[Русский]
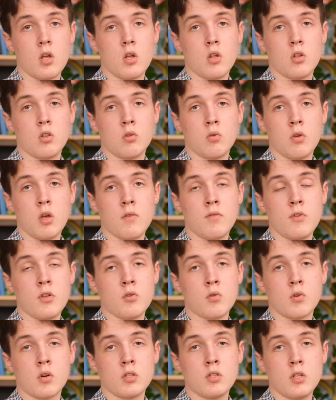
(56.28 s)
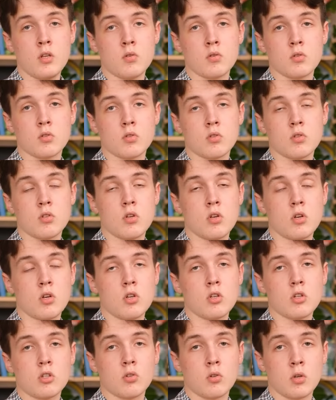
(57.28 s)
но я верю и надеюсь,
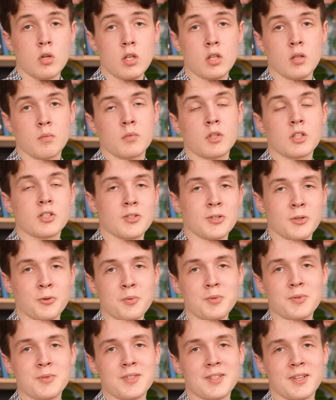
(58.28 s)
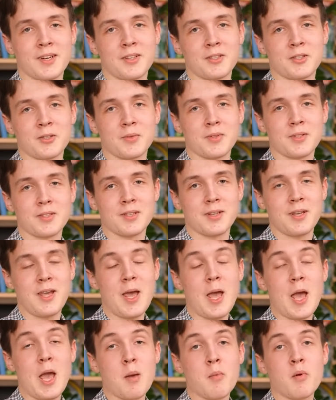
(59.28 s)
что на этом наше знакомство не заканчивается,
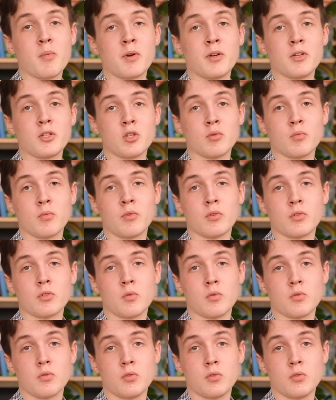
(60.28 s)
и мы принесем его сквозь